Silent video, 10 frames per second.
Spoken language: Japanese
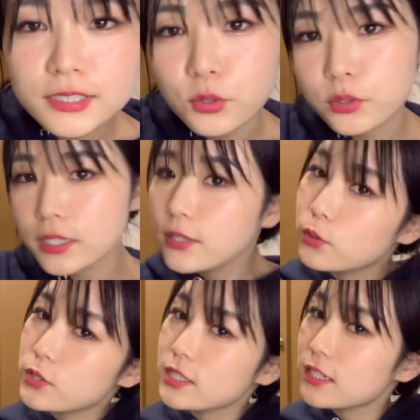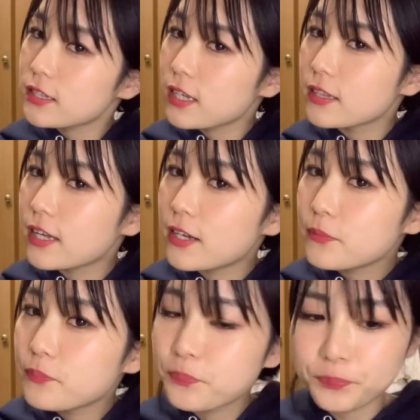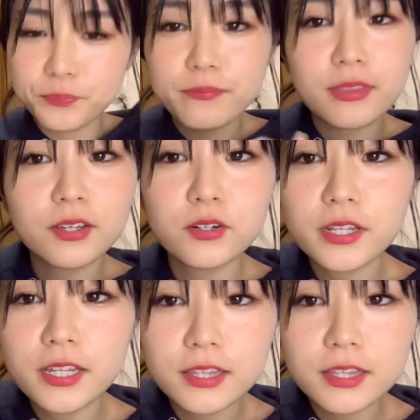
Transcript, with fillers: 大きいの欲しかったんだ。これ